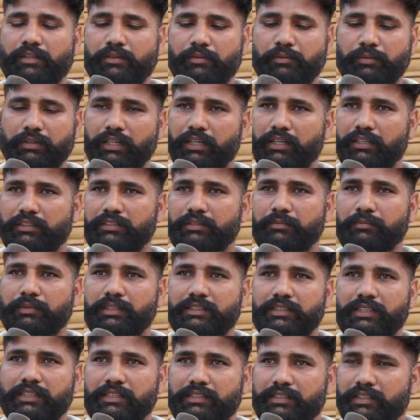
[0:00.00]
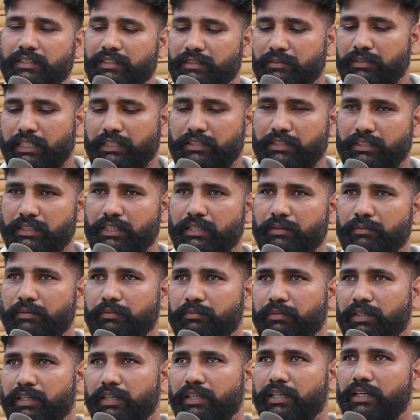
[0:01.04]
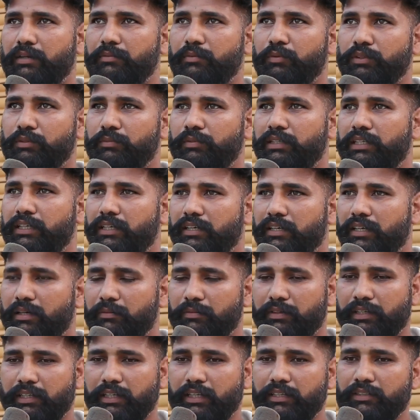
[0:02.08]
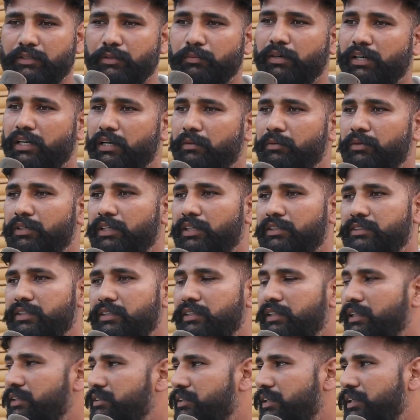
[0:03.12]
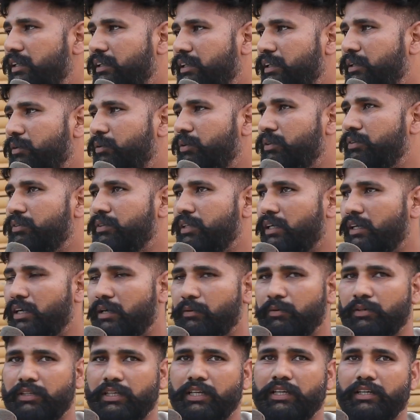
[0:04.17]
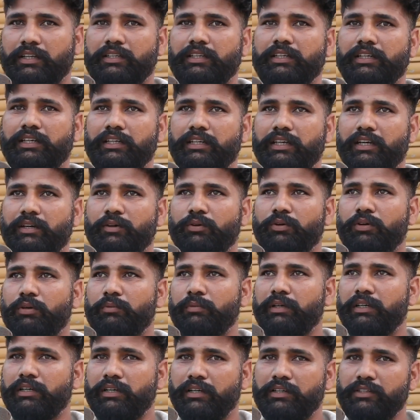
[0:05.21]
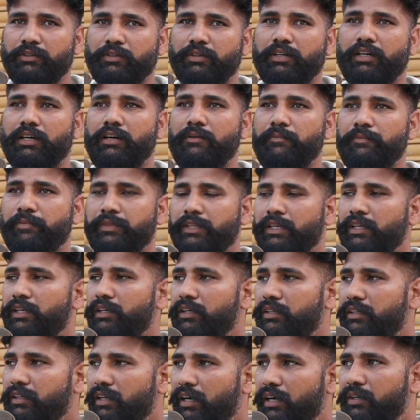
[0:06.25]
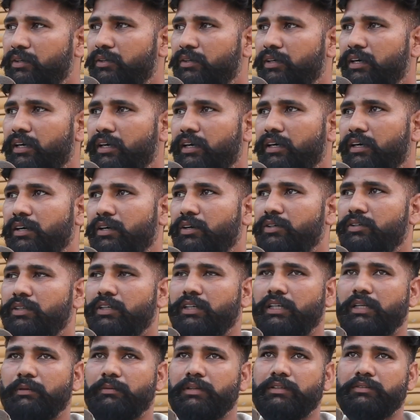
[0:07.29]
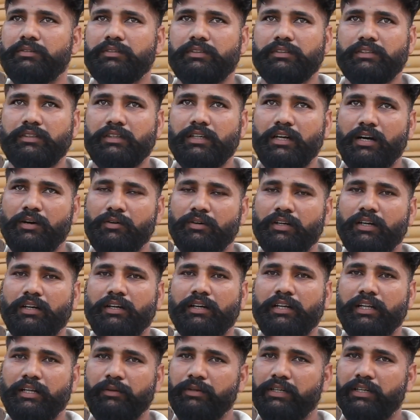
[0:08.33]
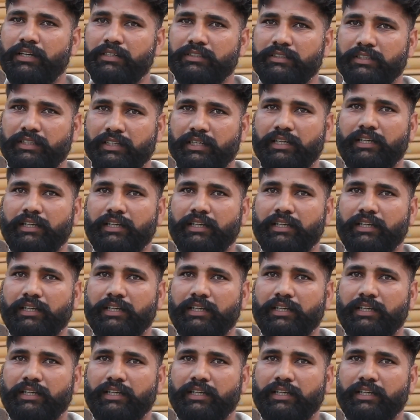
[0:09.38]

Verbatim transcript: विधायक बख्शी सिंह जी ने हमारे यहाँ बहुत बढ़िया काम किया जो 12 फुट के संद की सड़क थी वो 18 फुट की कर दी गई है और भी गलियों का नालों का और तकरीबन गांव का हर एक विकास किया